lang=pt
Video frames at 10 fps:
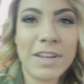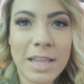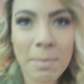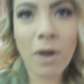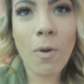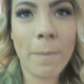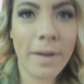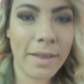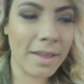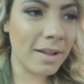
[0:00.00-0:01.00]
Evelyn tá me
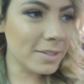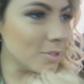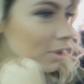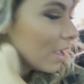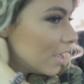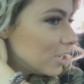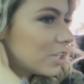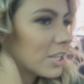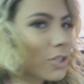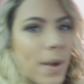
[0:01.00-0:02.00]
acompanhando.
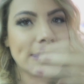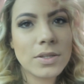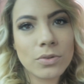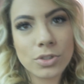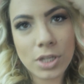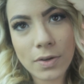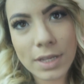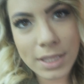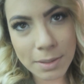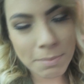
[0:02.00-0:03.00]
gente, quase que eu não chego
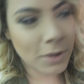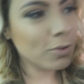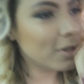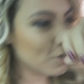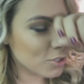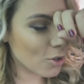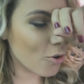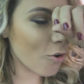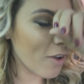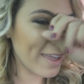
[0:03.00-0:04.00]
aqui. Meu Deus, que
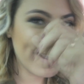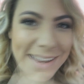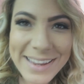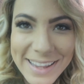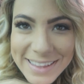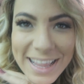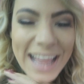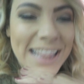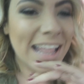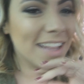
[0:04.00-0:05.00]
correria
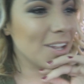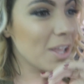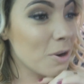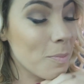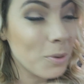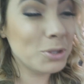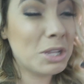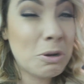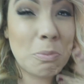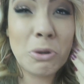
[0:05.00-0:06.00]
danada no aeroporto. O
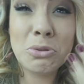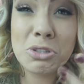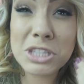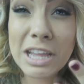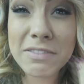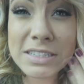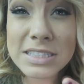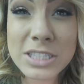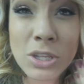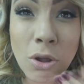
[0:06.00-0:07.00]
aeroporto hoje tava
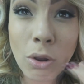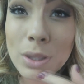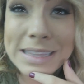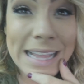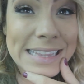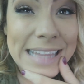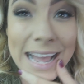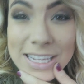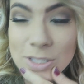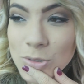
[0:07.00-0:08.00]
assim, ó,
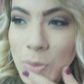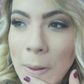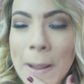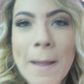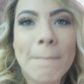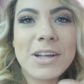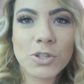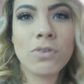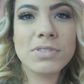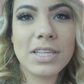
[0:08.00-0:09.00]
lotadaço. Mas
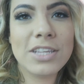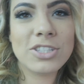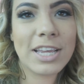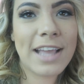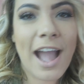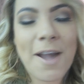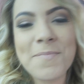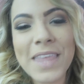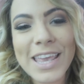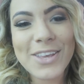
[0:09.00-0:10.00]
consegui chegar
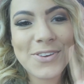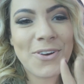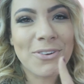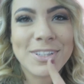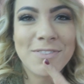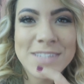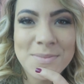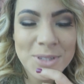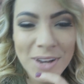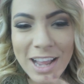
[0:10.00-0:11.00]
e o encontro que vai
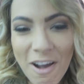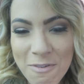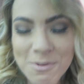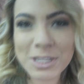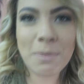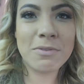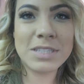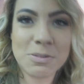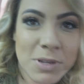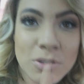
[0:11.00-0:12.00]
ser muito legal, vou mostrar pra
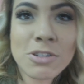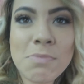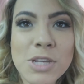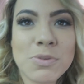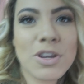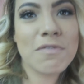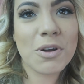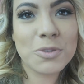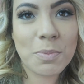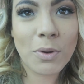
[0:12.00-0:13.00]
vocês. Mas hoje mesmo eu já
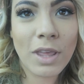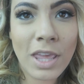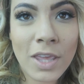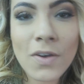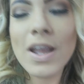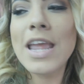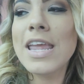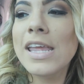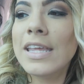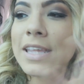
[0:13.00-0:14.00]
volto pro Rio
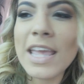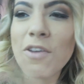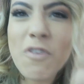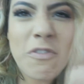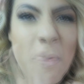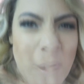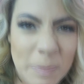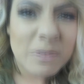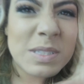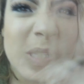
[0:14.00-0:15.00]
e eu vou filmar
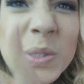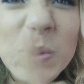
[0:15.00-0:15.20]
pra vocês